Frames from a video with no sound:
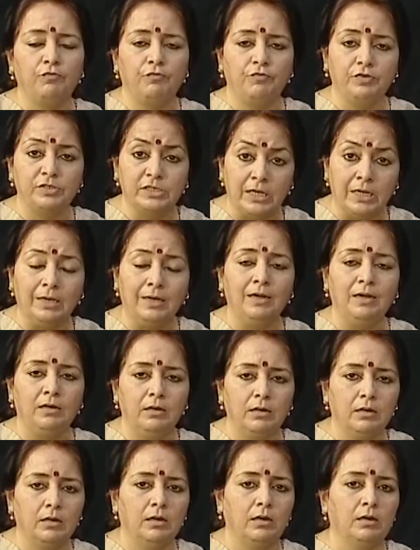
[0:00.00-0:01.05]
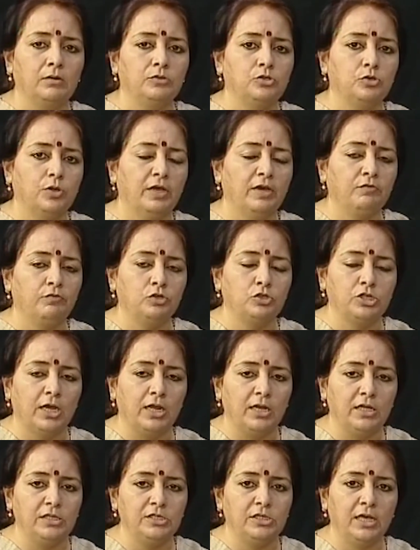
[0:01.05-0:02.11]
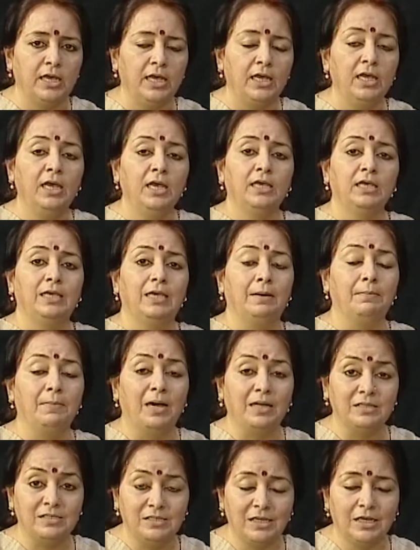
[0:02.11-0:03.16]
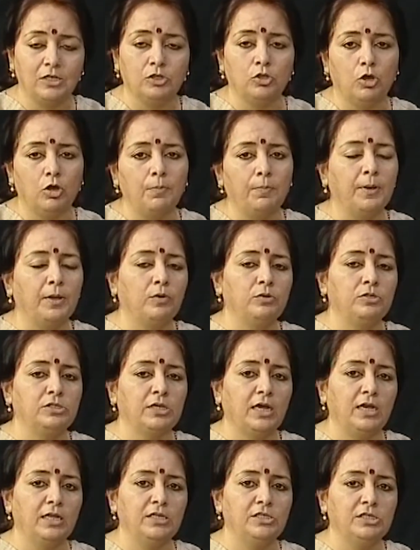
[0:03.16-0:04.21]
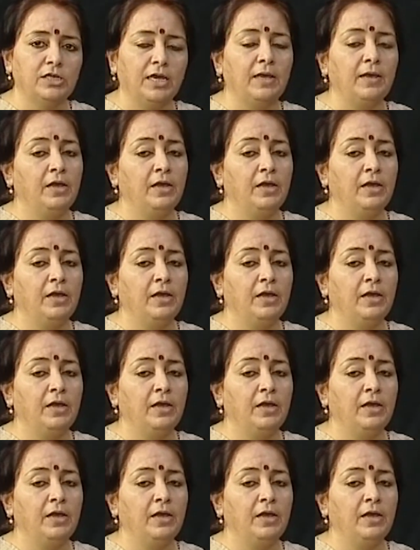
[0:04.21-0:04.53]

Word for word: फिज़िकल जो है वो चैलेंज है या मानसिक तौर पे कोई चैलेंज है